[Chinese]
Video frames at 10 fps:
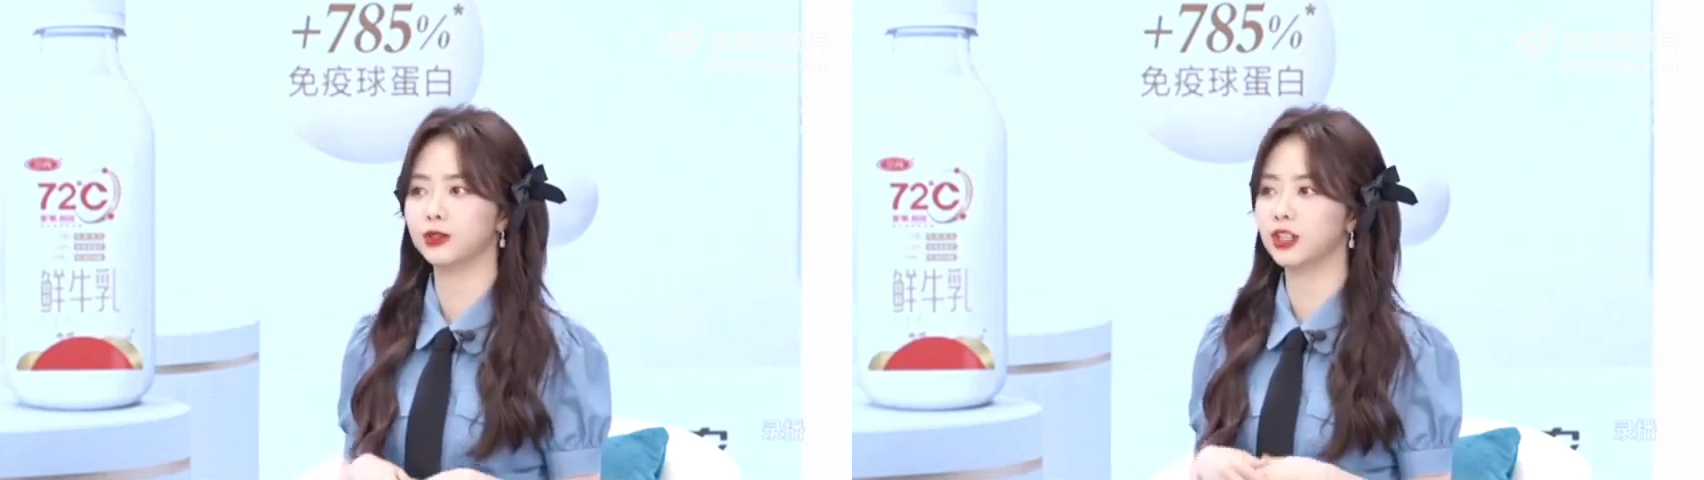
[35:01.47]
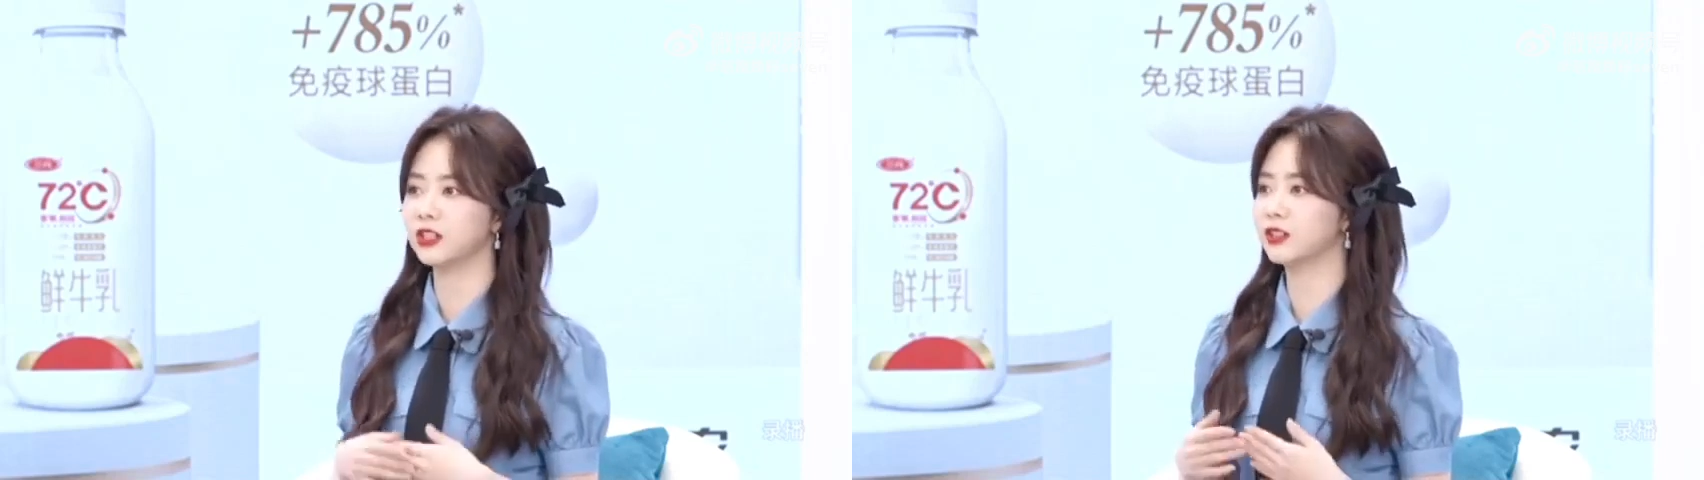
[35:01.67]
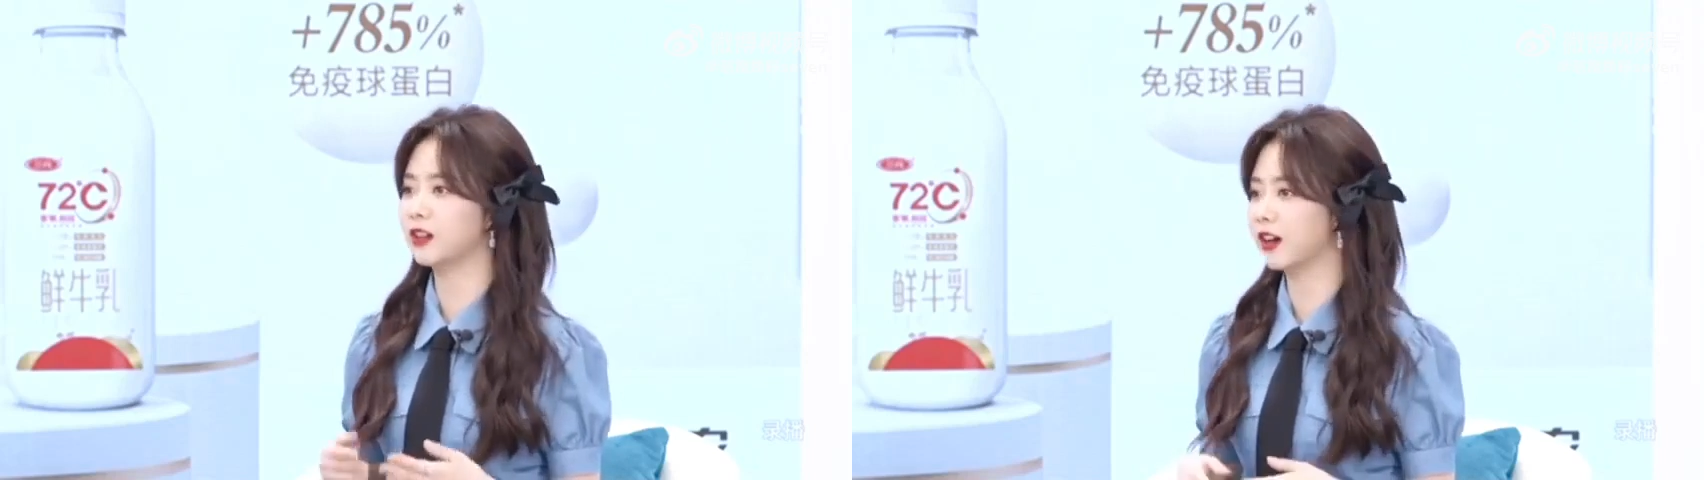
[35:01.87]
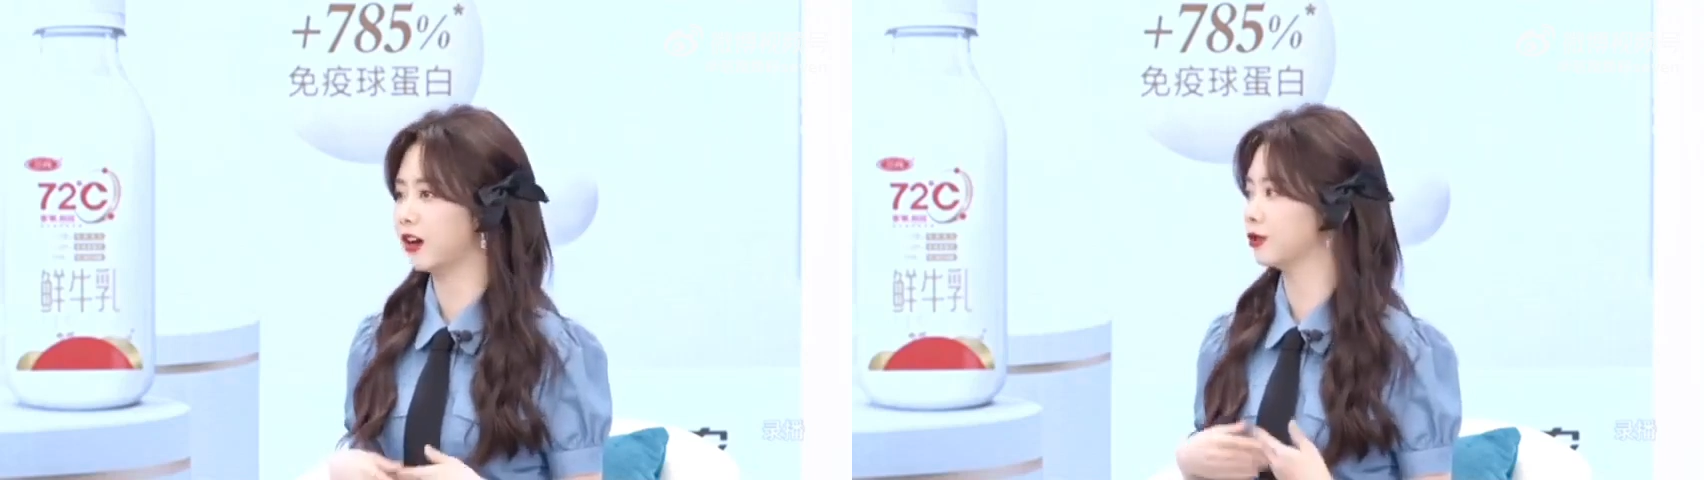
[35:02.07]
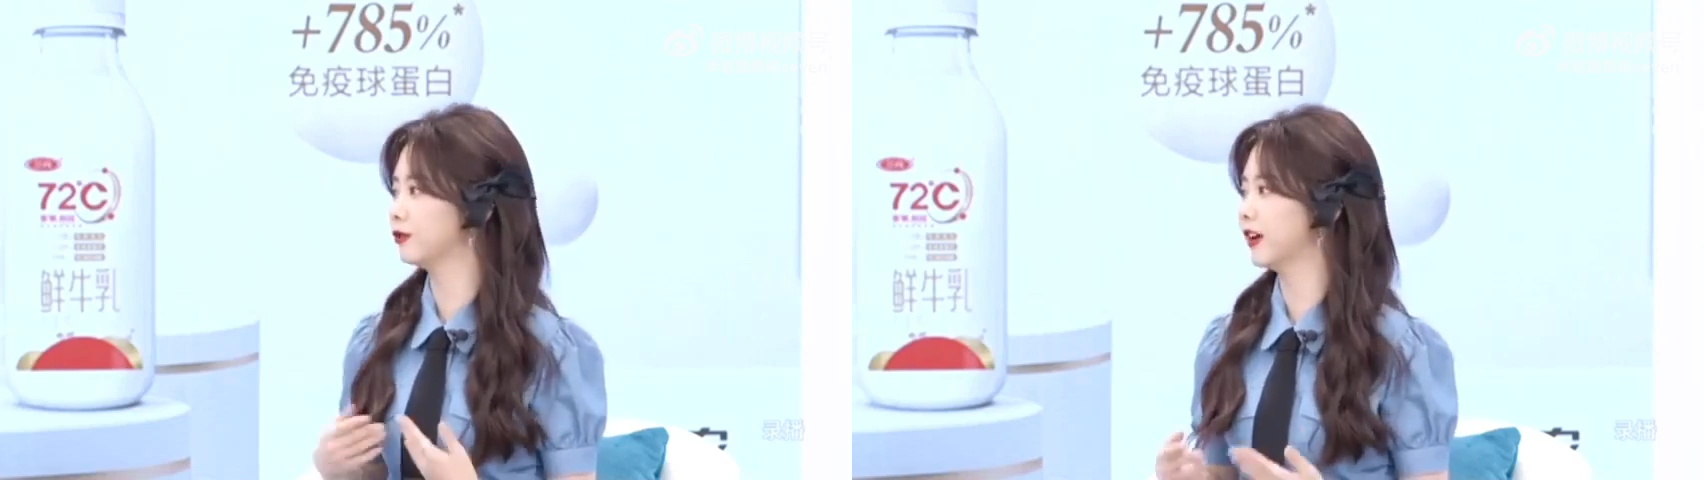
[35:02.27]
唱唱歌也好，
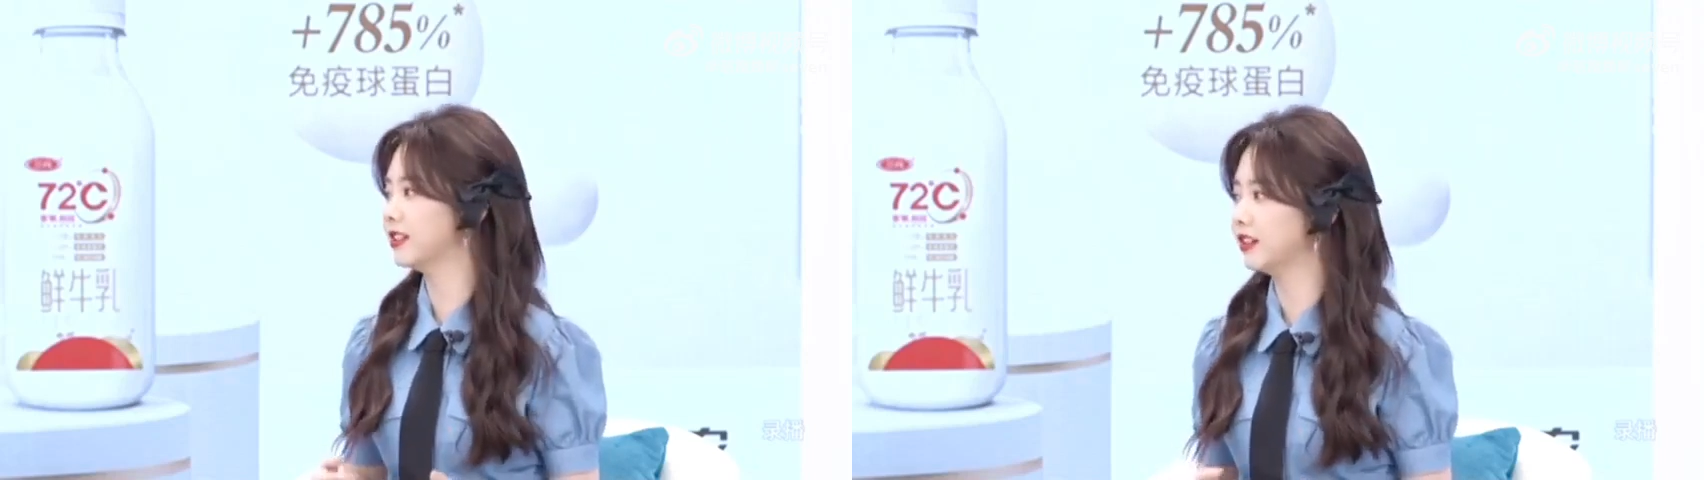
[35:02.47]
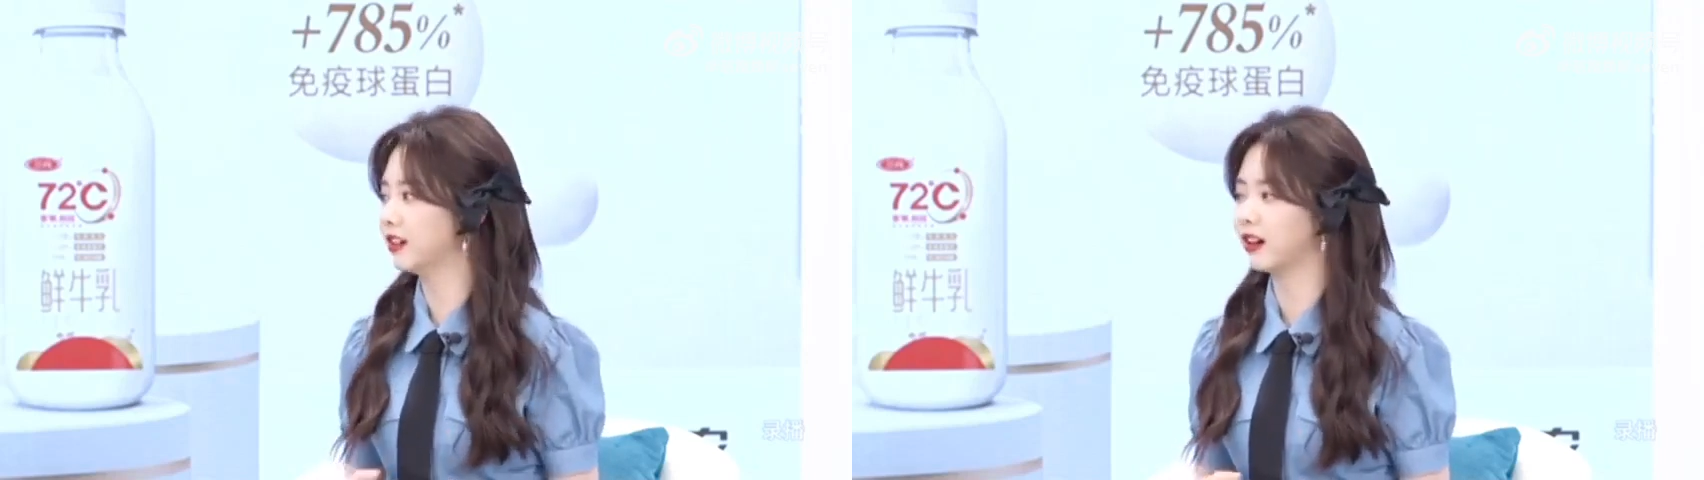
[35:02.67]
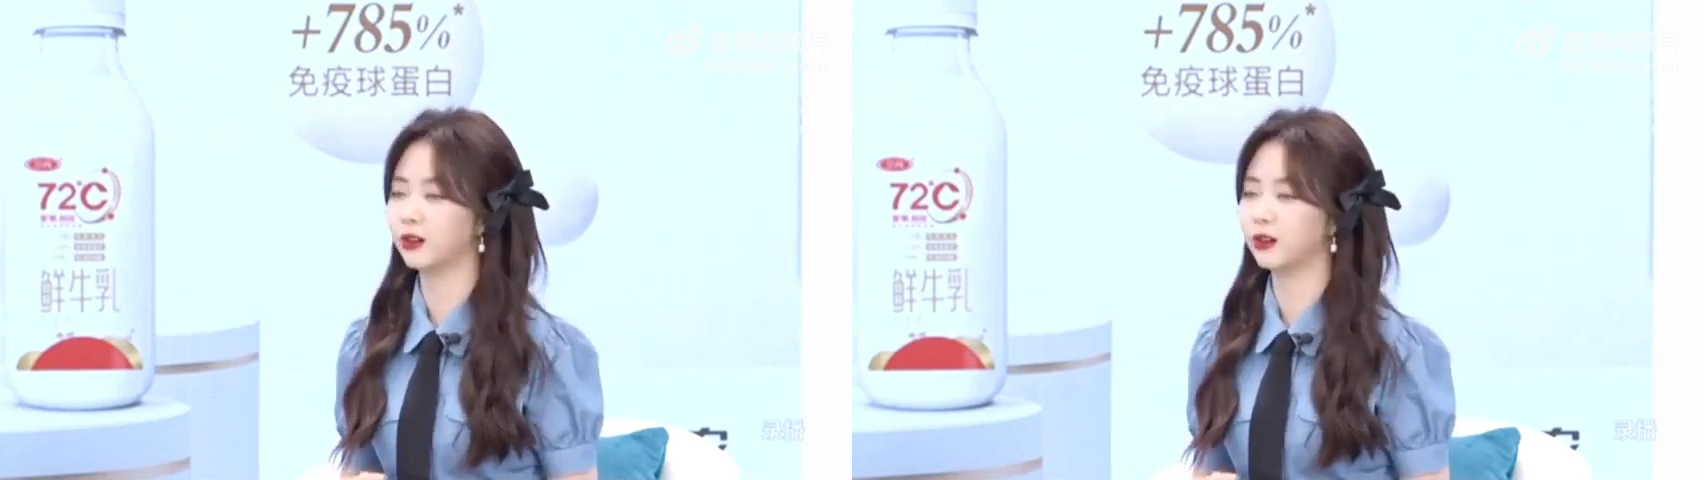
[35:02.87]
去发泄也好，